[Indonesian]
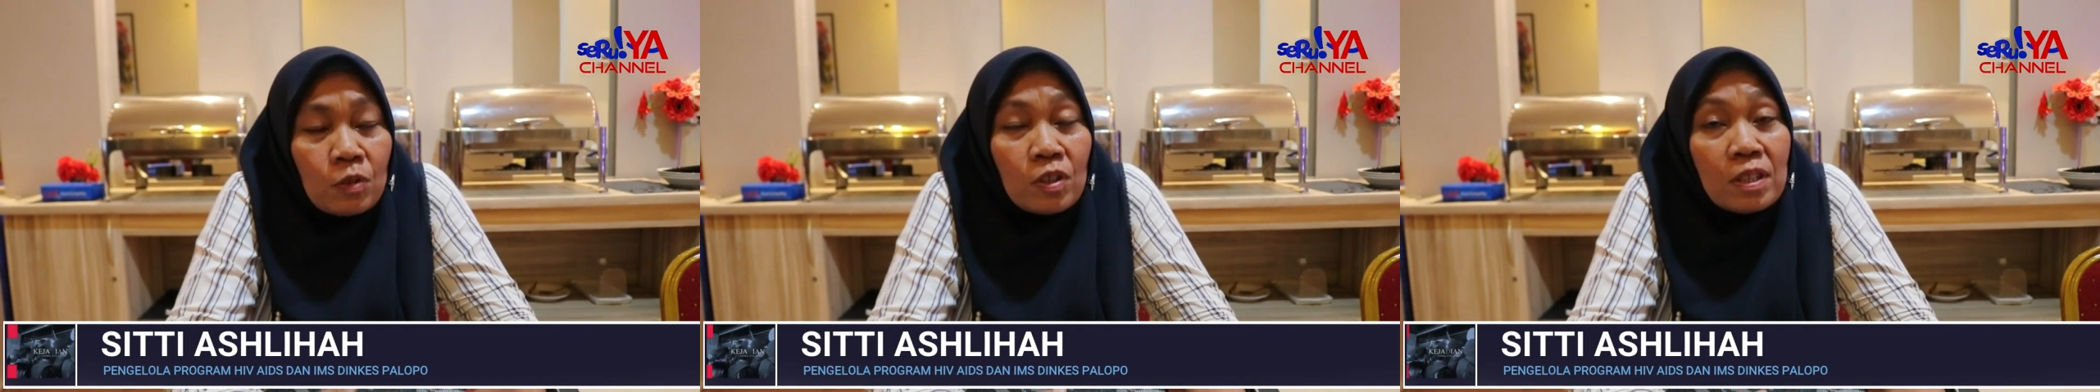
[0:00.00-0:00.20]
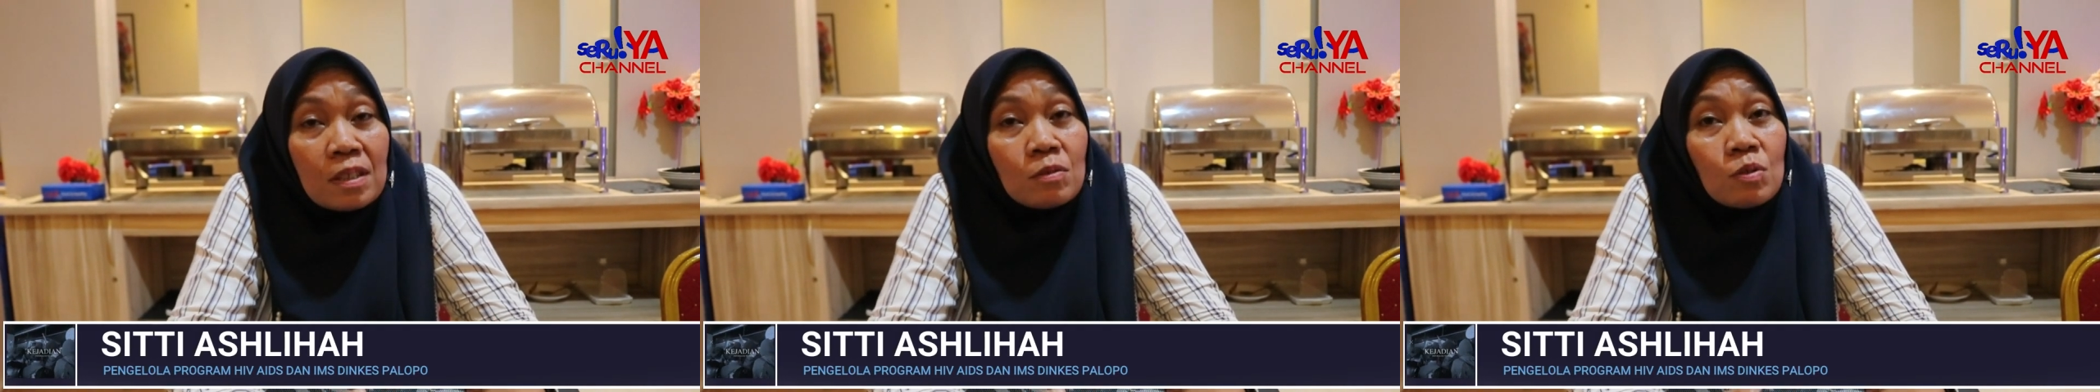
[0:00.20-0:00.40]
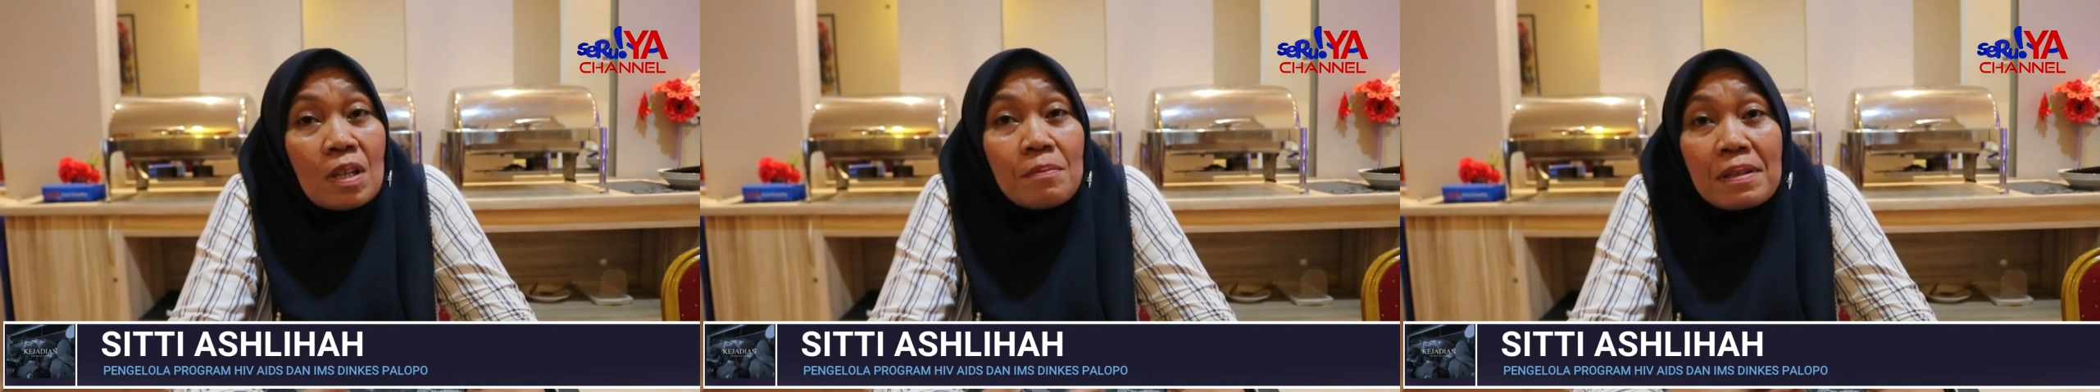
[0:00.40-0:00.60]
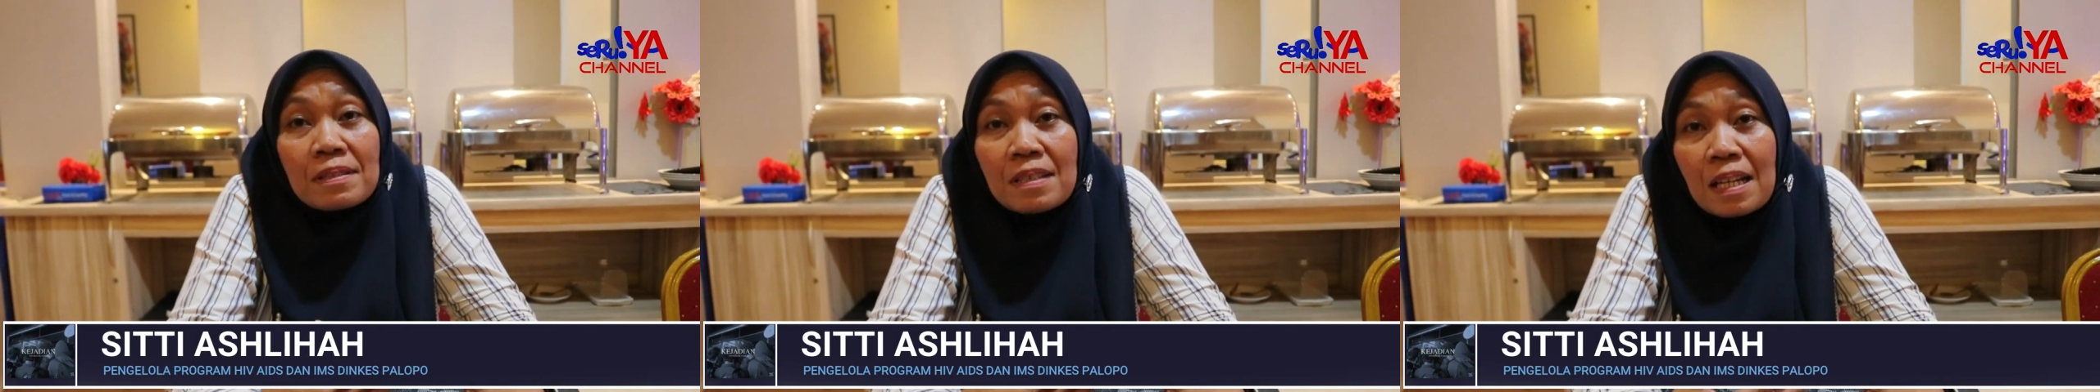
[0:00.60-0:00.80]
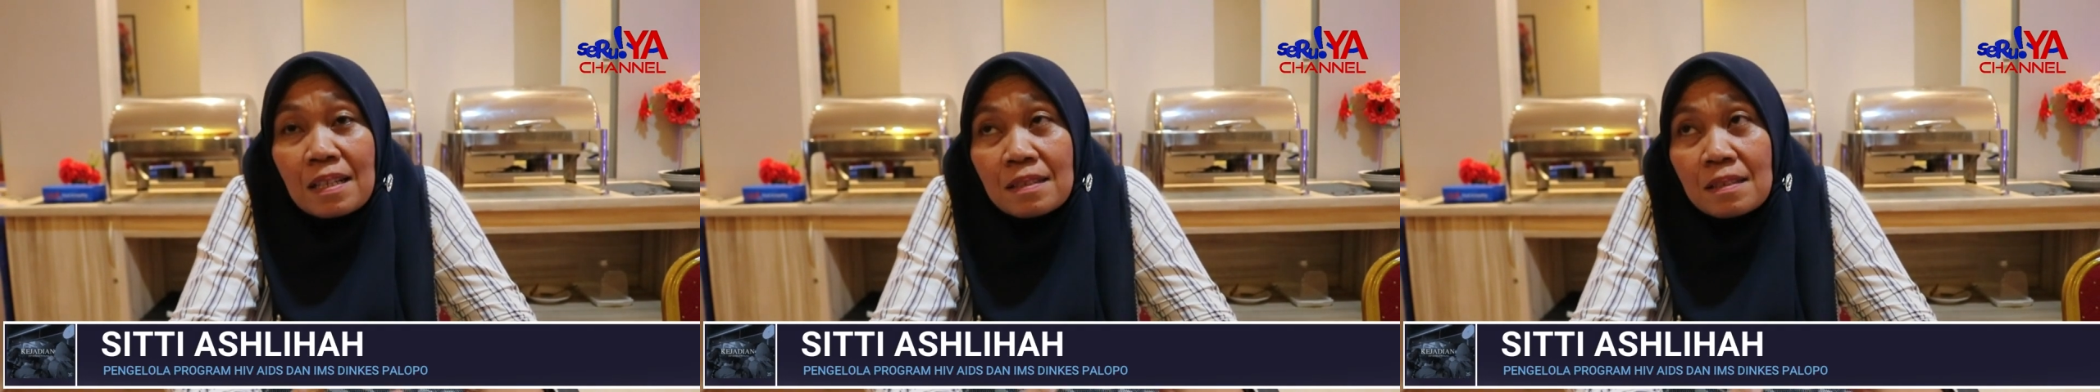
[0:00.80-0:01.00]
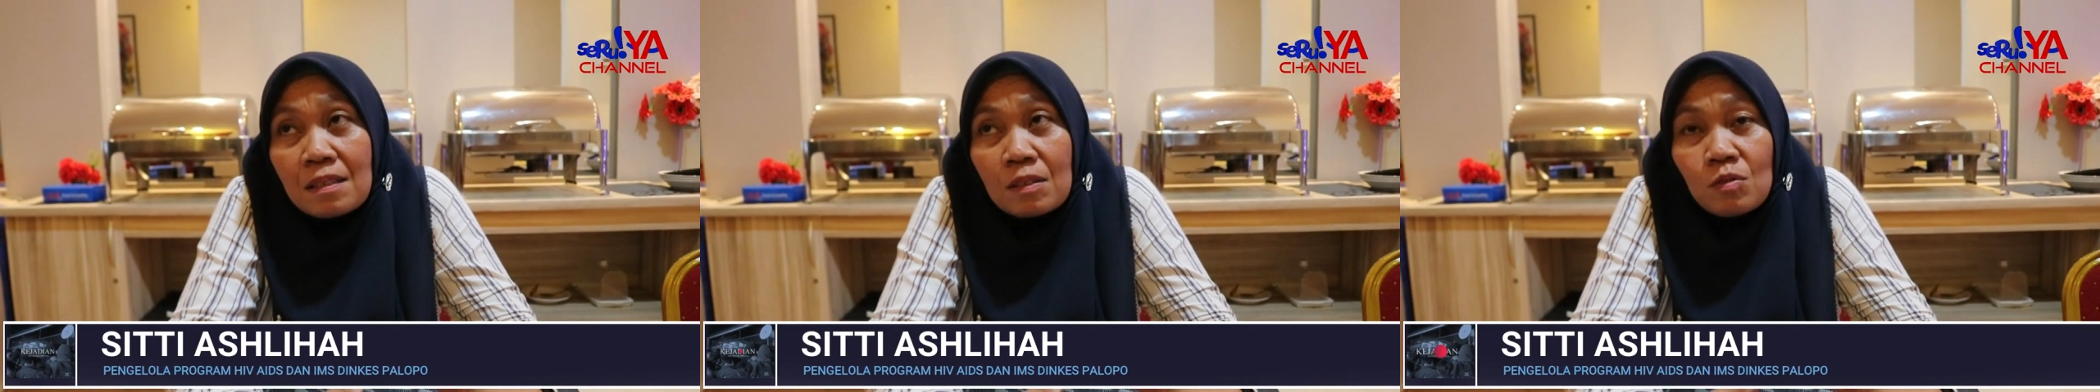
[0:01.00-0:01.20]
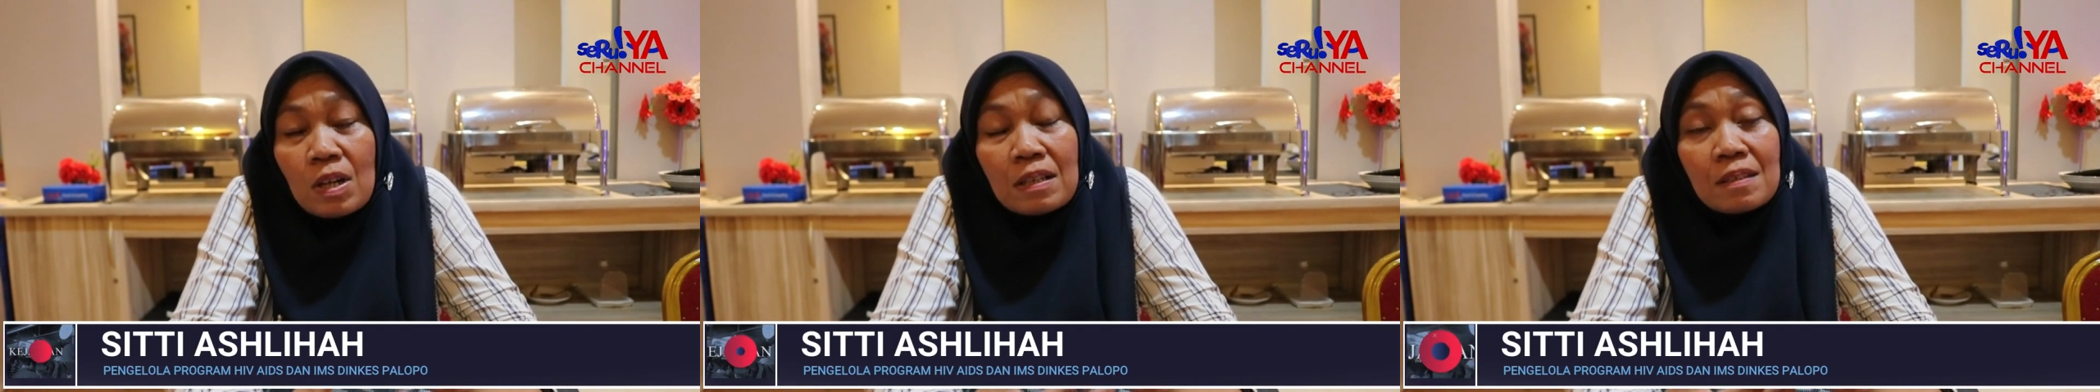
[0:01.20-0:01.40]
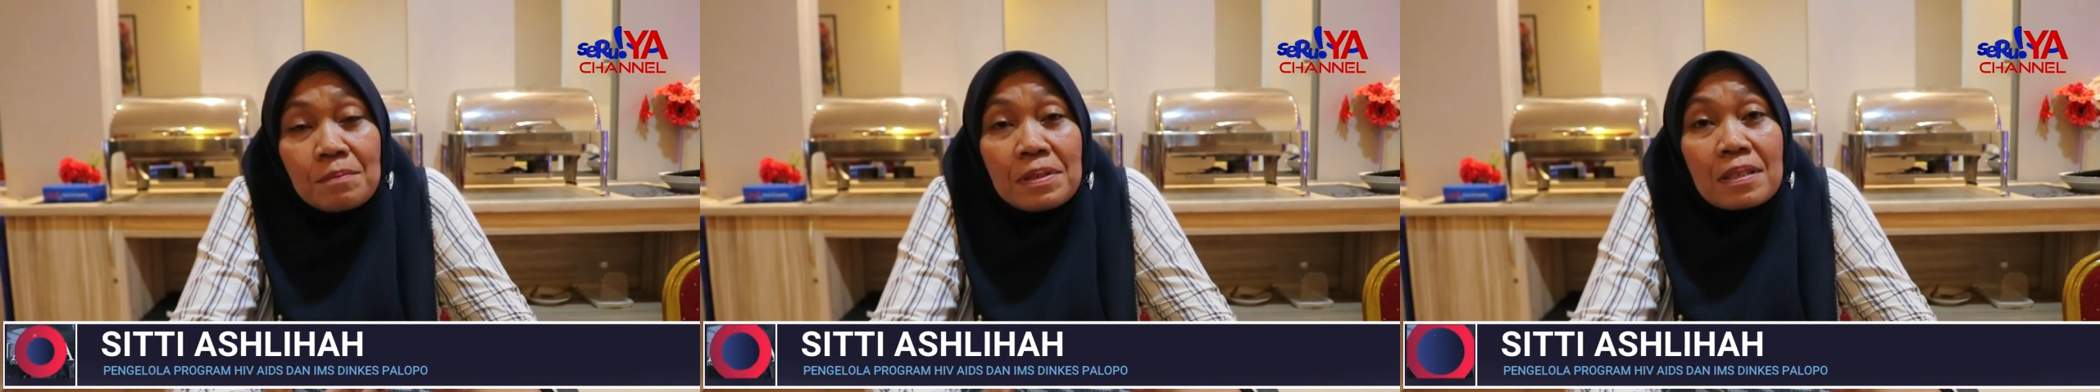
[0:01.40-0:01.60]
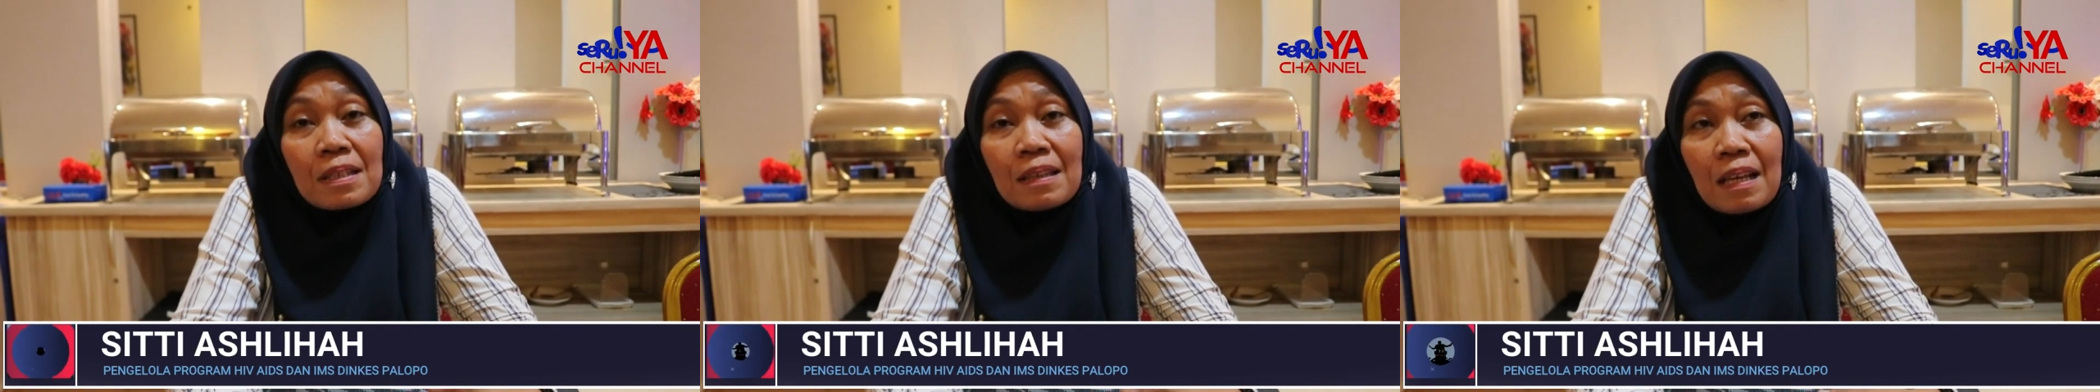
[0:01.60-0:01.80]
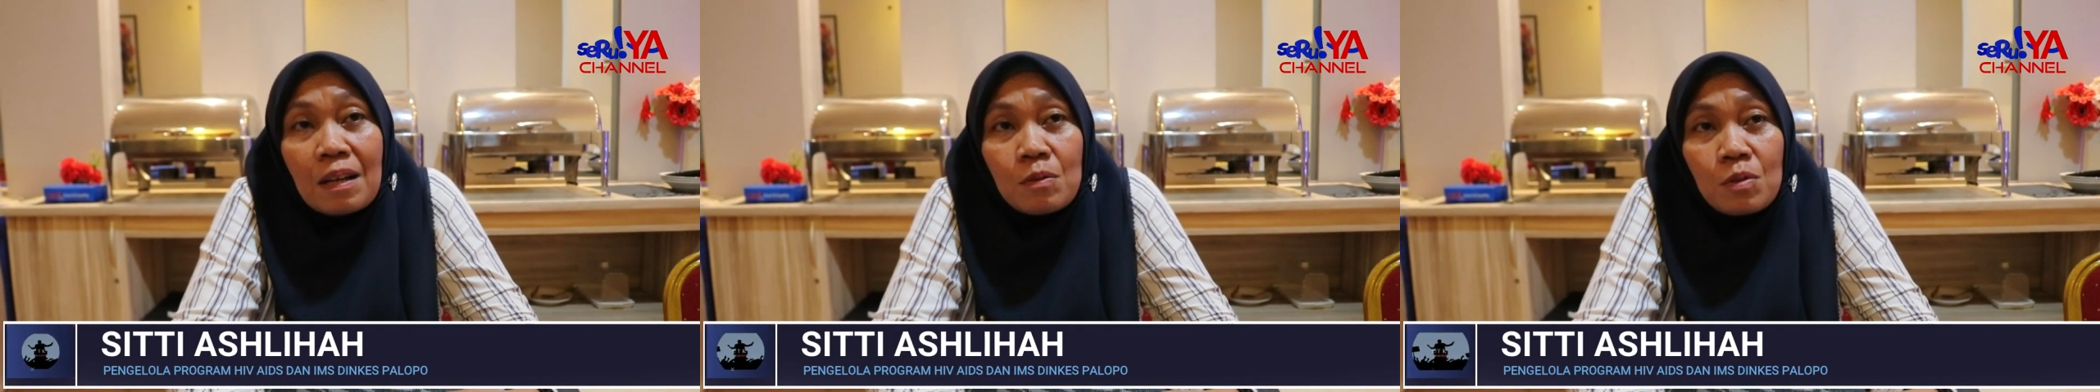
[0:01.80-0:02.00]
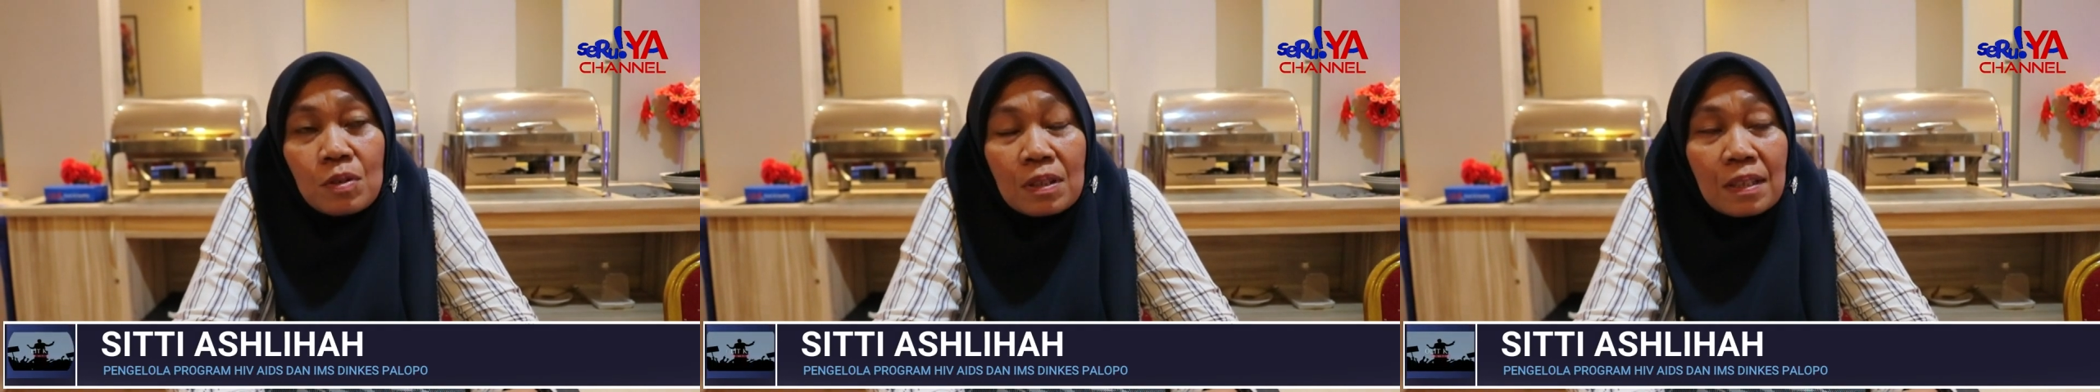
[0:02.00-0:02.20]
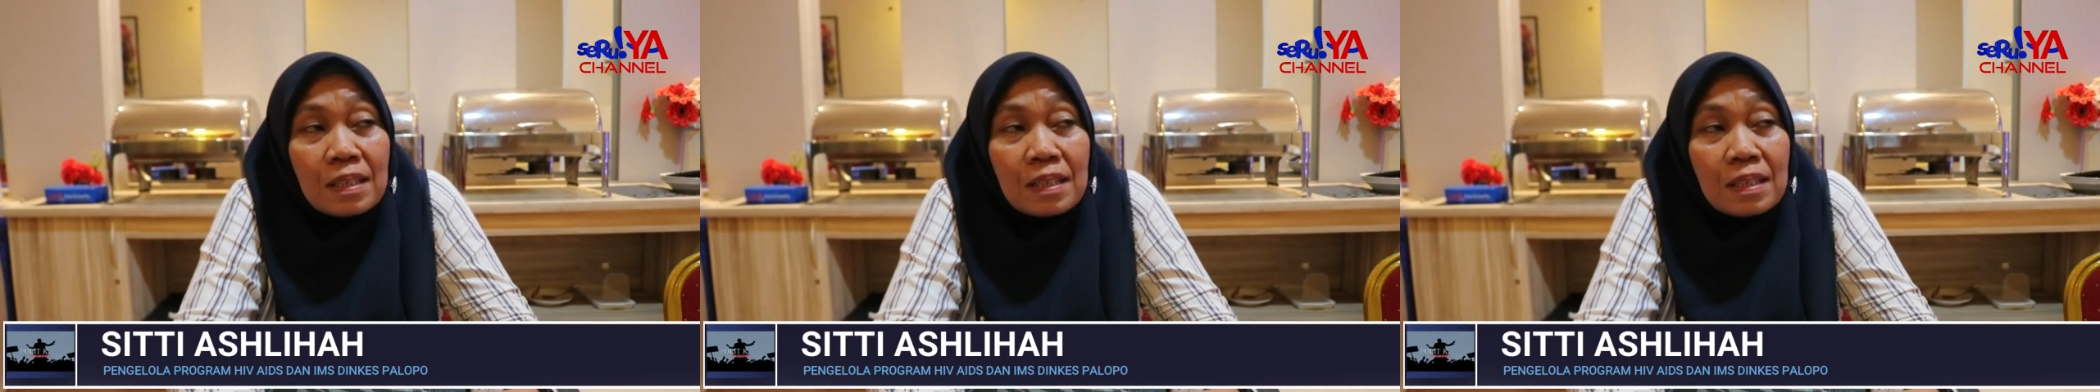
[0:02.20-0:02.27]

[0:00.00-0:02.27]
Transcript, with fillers: yang sudah berjalan kurang lebih setahun.